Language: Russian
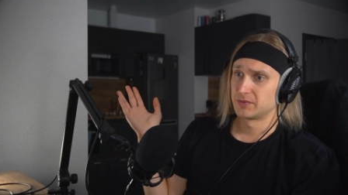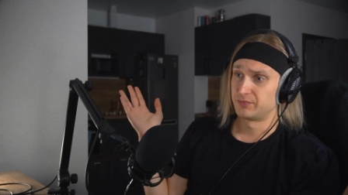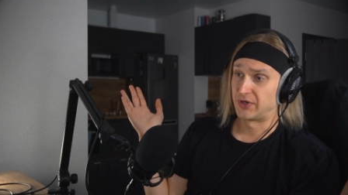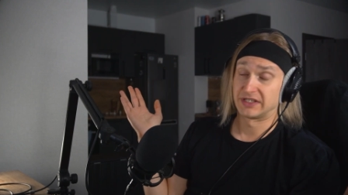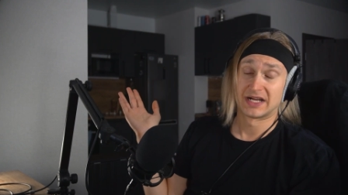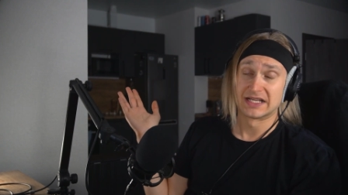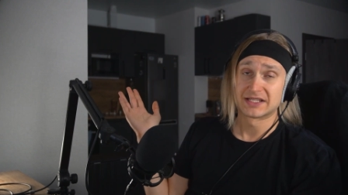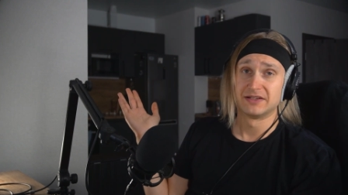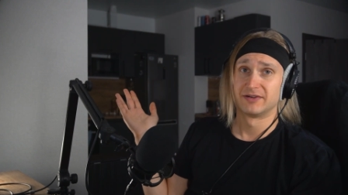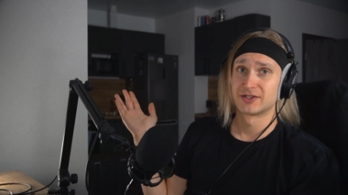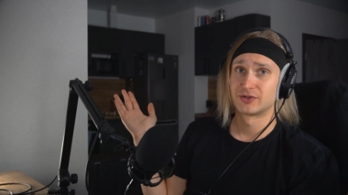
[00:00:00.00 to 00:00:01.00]

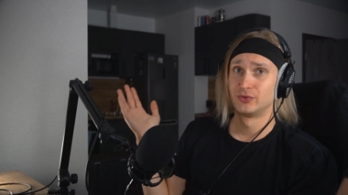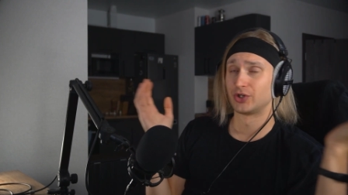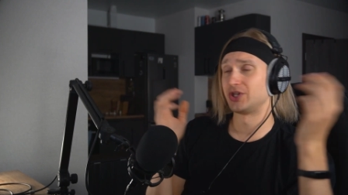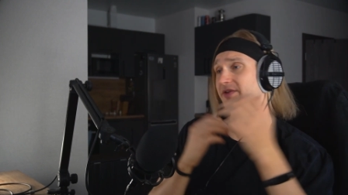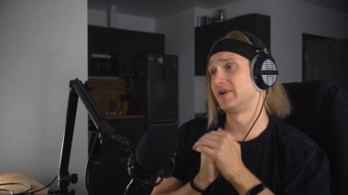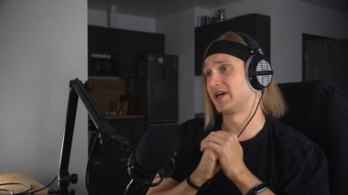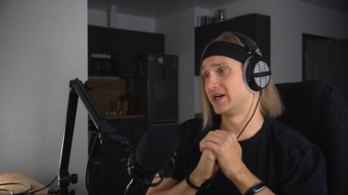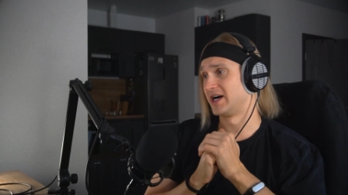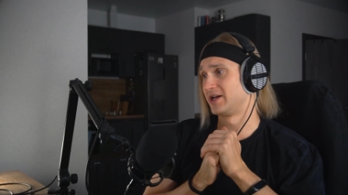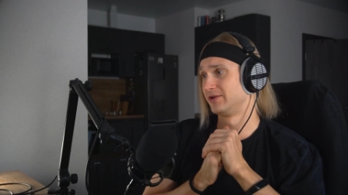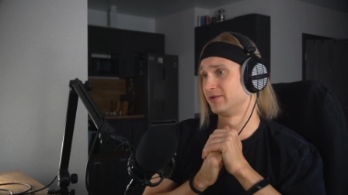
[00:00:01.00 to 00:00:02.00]
прекрасный воздушный
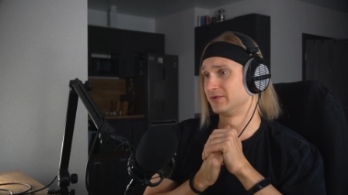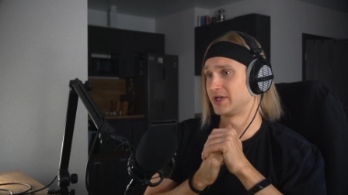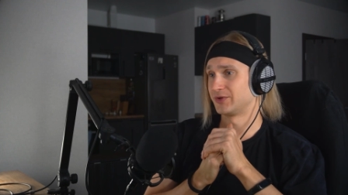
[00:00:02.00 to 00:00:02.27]
вокал,